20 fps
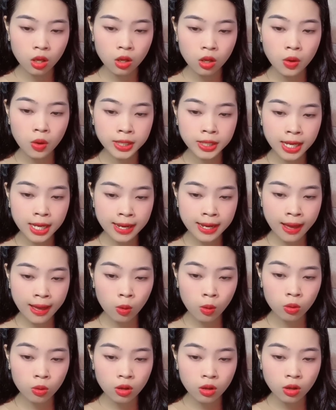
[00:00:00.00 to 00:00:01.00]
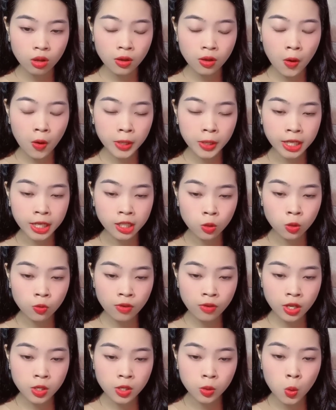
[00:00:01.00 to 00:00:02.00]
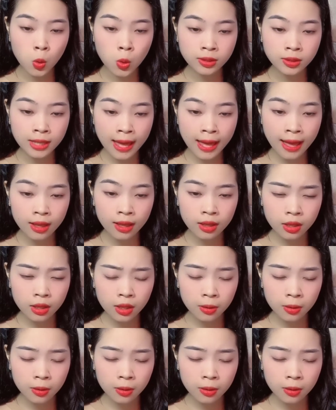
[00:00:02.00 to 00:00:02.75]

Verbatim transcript: còn nghề nào có thể cứu vớt được cô ta